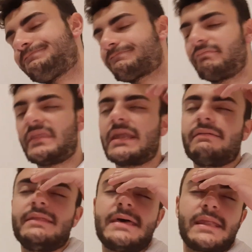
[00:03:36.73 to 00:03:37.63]
da
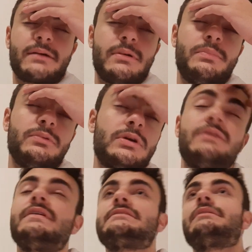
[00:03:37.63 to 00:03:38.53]
rivedere da quel punto di
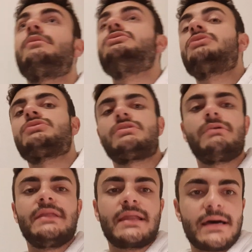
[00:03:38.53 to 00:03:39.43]
vista, ma oggi cosa vuoi
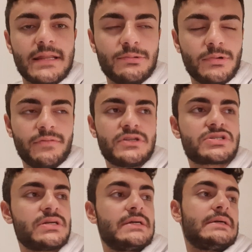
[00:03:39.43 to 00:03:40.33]
dire a Radunovic?